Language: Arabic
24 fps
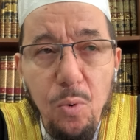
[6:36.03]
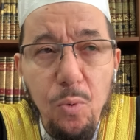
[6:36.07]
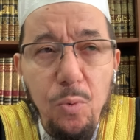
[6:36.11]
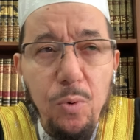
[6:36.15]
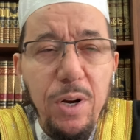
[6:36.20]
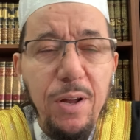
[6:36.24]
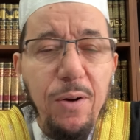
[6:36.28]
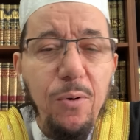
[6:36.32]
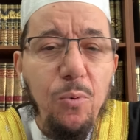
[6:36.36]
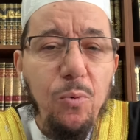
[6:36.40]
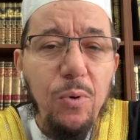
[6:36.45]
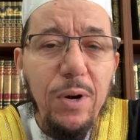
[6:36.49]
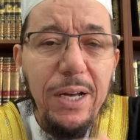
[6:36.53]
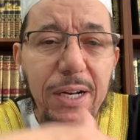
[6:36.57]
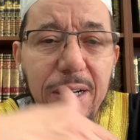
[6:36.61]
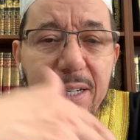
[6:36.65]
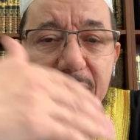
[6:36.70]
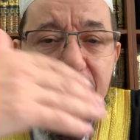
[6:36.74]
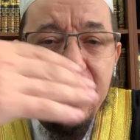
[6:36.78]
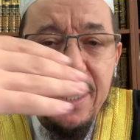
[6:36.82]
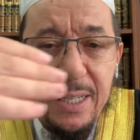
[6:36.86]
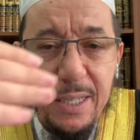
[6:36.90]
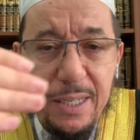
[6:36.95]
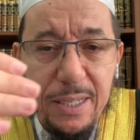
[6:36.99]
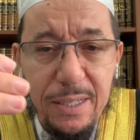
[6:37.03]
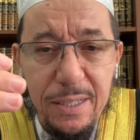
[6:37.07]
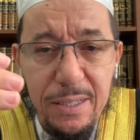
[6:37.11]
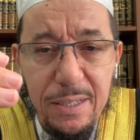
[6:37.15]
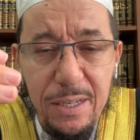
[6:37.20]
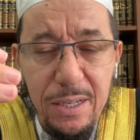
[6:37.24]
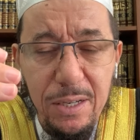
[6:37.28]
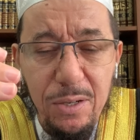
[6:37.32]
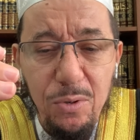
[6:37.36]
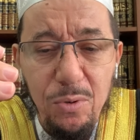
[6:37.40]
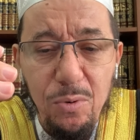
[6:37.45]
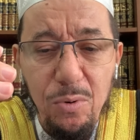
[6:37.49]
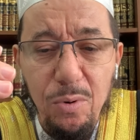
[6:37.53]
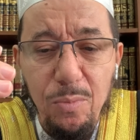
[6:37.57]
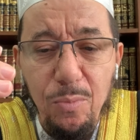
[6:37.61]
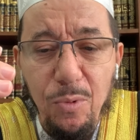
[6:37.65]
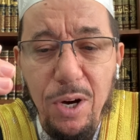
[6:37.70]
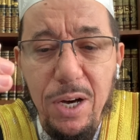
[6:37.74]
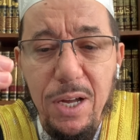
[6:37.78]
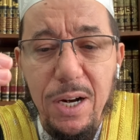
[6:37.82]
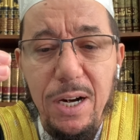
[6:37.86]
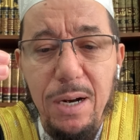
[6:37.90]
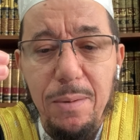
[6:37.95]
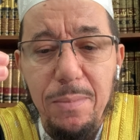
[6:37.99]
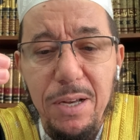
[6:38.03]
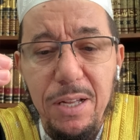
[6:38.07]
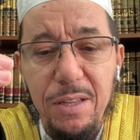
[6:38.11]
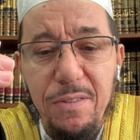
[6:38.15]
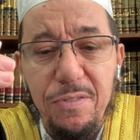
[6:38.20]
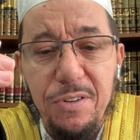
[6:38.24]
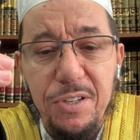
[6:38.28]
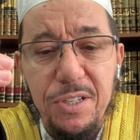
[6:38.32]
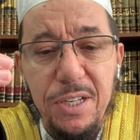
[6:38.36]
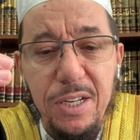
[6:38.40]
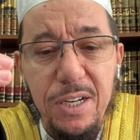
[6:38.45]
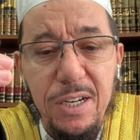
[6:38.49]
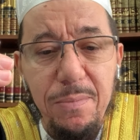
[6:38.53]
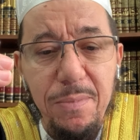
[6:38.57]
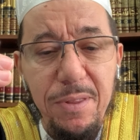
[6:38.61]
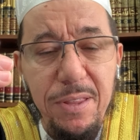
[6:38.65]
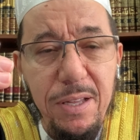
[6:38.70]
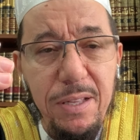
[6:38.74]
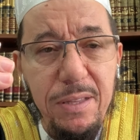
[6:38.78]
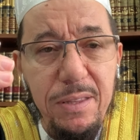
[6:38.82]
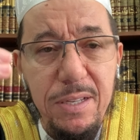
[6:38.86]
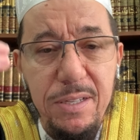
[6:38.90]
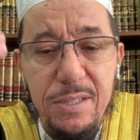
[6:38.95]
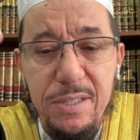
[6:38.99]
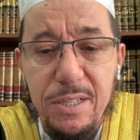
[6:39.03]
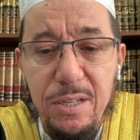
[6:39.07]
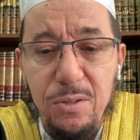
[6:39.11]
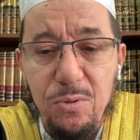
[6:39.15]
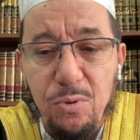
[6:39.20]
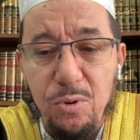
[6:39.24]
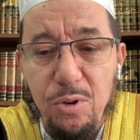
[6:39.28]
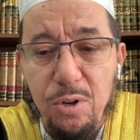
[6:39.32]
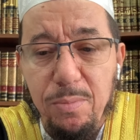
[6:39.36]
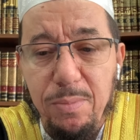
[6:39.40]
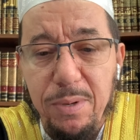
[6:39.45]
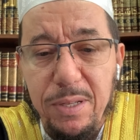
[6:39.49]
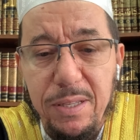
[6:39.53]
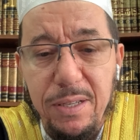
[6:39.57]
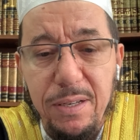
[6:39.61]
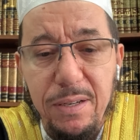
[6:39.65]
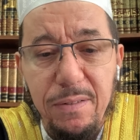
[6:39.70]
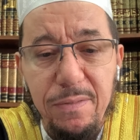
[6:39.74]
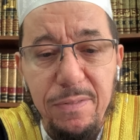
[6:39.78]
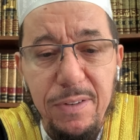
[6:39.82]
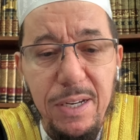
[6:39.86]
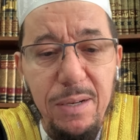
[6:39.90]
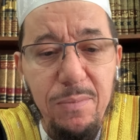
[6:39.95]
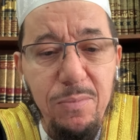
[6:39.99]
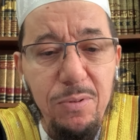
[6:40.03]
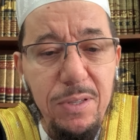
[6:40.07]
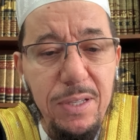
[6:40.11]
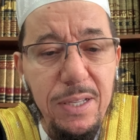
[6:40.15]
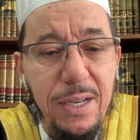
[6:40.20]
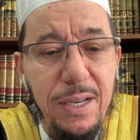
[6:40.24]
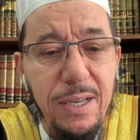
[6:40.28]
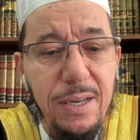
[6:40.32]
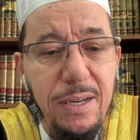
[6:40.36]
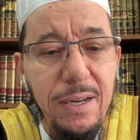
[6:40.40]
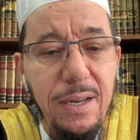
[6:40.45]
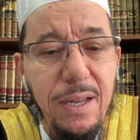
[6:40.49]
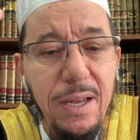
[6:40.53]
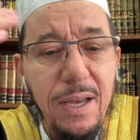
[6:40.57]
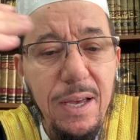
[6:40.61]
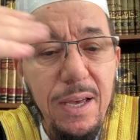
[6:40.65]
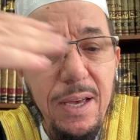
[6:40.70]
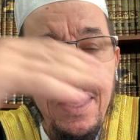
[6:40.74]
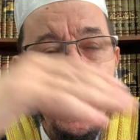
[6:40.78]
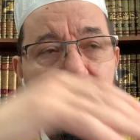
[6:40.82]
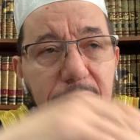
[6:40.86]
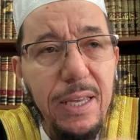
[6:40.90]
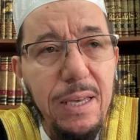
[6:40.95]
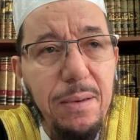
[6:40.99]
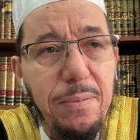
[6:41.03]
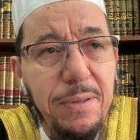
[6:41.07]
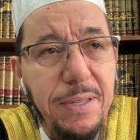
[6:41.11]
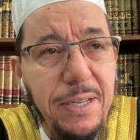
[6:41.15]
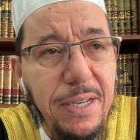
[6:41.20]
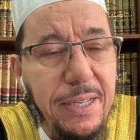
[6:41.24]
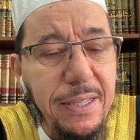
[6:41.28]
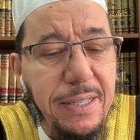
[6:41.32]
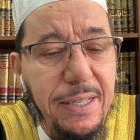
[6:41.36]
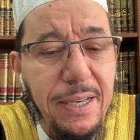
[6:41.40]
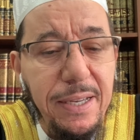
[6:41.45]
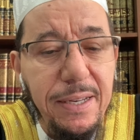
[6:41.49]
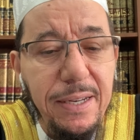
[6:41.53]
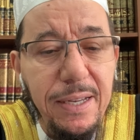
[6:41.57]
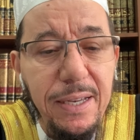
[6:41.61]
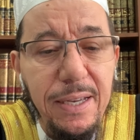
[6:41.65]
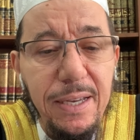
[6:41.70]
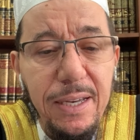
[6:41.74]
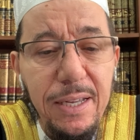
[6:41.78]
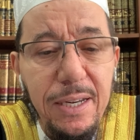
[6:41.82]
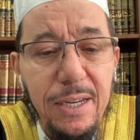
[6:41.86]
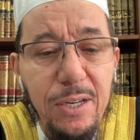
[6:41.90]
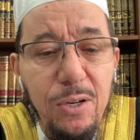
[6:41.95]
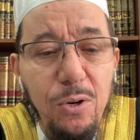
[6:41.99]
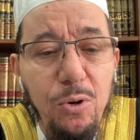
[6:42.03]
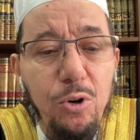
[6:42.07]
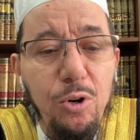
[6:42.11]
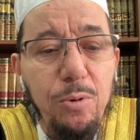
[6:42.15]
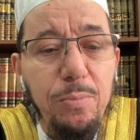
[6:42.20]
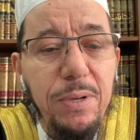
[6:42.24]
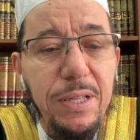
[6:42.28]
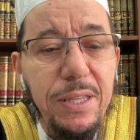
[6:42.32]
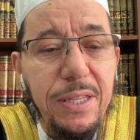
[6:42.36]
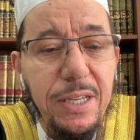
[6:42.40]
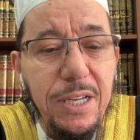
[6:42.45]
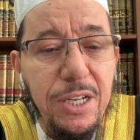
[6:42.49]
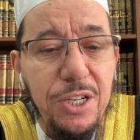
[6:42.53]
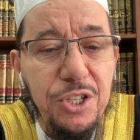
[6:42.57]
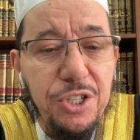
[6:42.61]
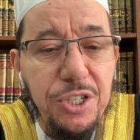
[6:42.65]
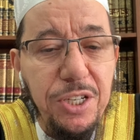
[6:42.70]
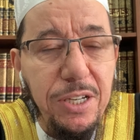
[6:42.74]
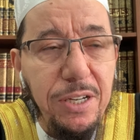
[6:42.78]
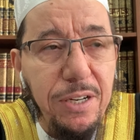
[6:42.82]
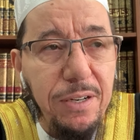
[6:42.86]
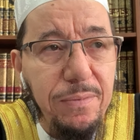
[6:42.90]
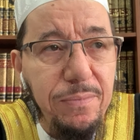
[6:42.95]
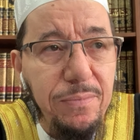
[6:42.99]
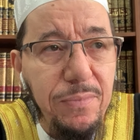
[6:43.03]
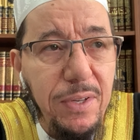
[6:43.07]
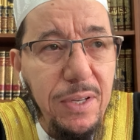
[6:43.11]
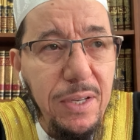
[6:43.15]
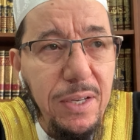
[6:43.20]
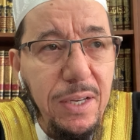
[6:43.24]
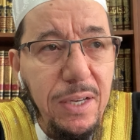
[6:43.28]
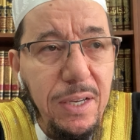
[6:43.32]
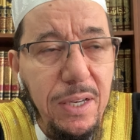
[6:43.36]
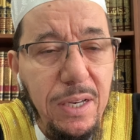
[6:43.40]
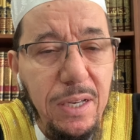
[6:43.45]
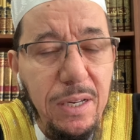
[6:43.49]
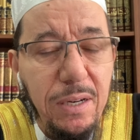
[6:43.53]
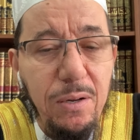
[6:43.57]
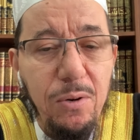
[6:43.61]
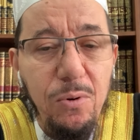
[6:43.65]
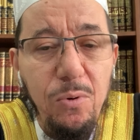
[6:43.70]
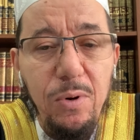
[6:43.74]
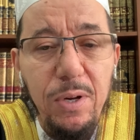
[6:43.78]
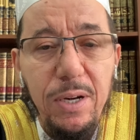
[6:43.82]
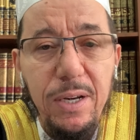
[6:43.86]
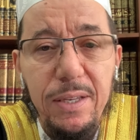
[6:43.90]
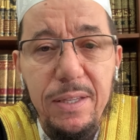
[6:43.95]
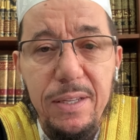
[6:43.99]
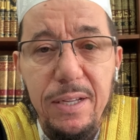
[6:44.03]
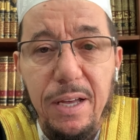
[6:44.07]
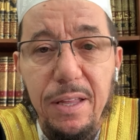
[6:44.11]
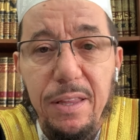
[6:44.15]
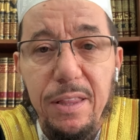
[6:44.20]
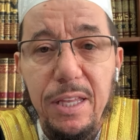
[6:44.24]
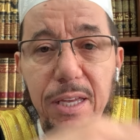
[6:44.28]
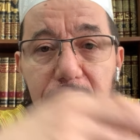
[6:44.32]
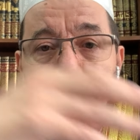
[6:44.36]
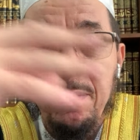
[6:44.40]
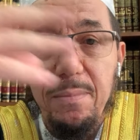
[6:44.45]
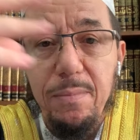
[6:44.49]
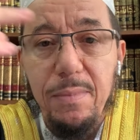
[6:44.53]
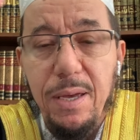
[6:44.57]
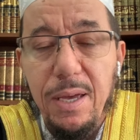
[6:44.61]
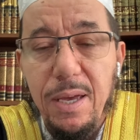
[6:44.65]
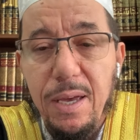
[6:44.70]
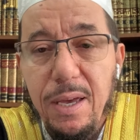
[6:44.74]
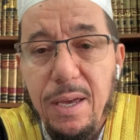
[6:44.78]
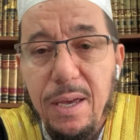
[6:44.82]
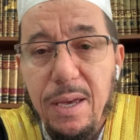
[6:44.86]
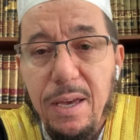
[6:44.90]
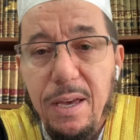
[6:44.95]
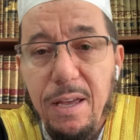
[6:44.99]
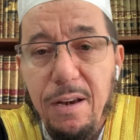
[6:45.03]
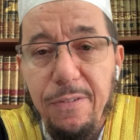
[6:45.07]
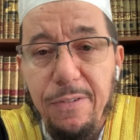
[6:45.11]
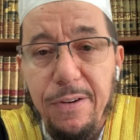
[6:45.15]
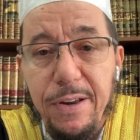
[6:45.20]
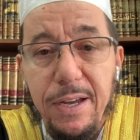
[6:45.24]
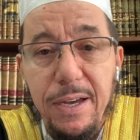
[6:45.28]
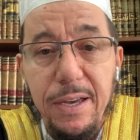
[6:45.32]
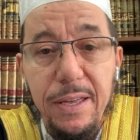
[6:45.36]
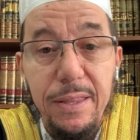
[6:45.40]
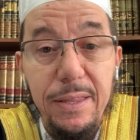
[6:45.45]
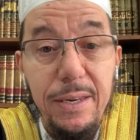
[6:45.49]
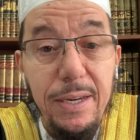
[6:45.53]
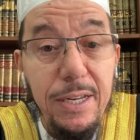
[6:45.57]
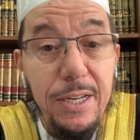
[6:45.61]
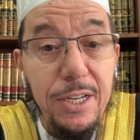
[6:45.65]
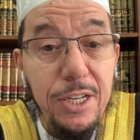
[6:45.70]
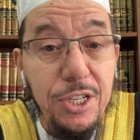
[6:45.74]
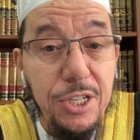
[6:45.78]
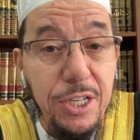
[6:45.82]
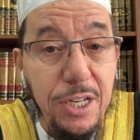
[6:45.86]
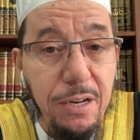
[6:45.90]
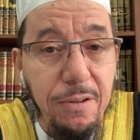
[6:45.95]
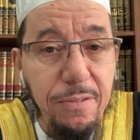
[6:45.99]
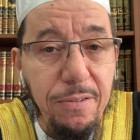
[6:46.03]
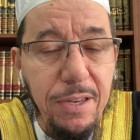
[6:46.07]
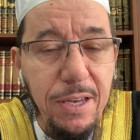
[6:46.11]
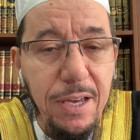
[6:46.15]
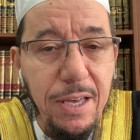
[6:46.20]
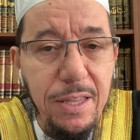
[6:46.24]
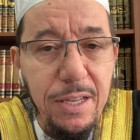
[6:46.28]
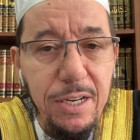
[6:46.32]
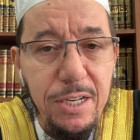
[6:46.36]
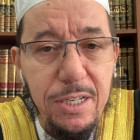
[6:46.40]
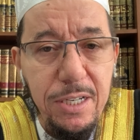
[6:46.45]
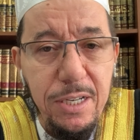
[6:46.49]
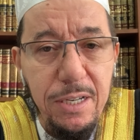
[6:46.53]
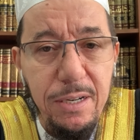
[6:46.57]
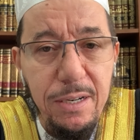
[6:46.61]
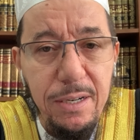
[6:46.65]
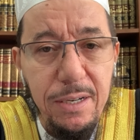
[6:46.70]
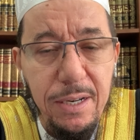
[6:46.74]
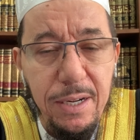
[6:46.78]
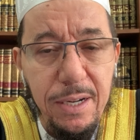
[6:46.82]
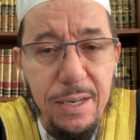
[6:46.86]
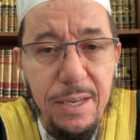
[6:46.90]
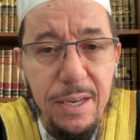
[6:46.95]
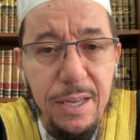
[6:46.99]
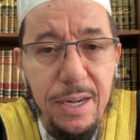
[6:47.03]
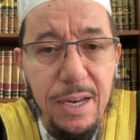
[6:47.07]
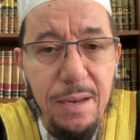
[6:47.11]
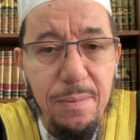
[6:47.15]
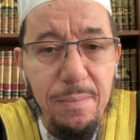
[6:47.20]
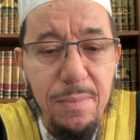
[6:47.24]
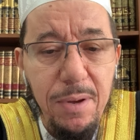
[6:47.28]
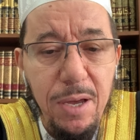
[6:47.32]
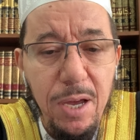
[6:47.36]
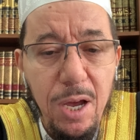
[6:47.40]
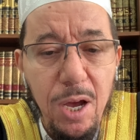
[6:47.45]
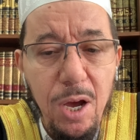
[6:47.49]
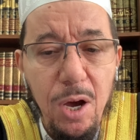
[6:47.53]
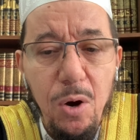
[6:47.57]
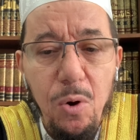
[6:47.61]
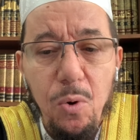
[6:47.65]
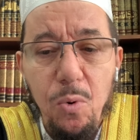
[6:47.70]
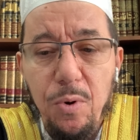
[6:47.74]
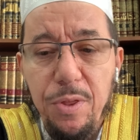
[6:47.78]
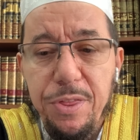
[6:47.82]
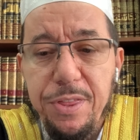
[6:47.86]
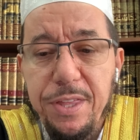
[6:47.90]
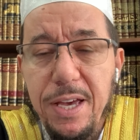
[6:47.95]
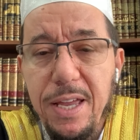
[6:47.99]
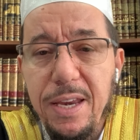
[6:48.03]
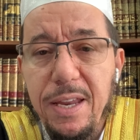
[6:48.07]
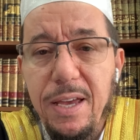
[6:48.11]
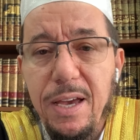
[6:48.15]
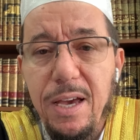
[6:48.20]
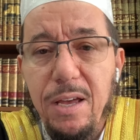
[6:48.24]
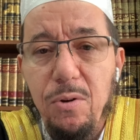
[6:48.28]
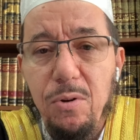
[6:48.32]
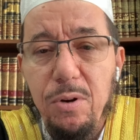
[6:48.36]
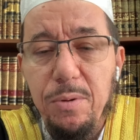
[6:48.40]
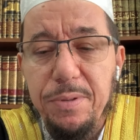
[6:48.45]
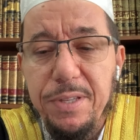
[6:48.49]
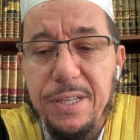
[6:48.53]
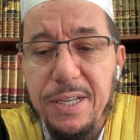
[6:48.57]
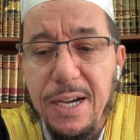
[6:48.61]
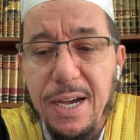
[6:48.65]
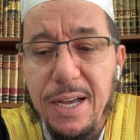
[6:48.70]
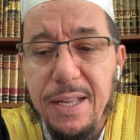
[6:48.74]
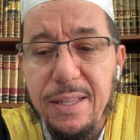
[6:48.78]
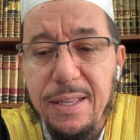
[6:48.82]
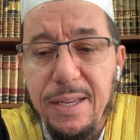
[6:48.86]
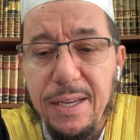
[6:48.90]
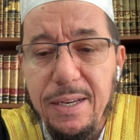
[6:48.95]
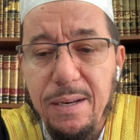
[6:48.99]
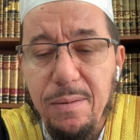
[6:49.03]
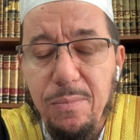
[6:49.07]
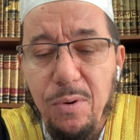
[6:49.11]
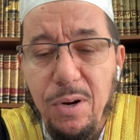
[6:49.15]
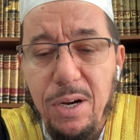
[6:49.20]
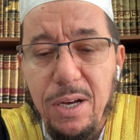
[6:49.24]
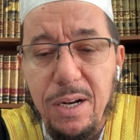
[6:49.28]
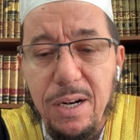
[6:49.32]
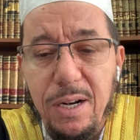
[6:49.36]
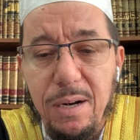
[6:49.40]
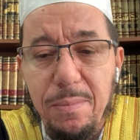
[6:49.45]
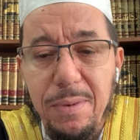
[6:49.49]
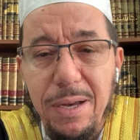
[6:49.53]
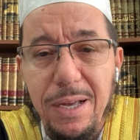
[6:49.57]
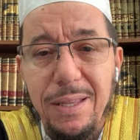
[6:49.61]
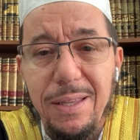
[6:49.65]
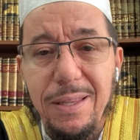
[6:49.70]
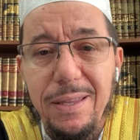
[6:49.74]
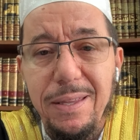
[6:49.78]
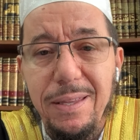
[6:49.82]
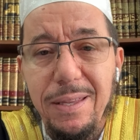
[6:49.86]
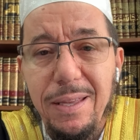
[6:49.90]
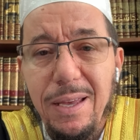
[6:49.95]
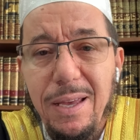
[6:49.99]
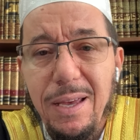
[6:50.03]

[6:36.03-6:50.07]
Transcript: والعكس صحيح أن المحرمات في شهر رمضان تزداد حرمة فلا بد أن يبتعد عنها لحرمة الشهر الأول تعظيم الفرائض لشرف هذا الشهر الكريم والثانية أن الابتعاد عن المحرمات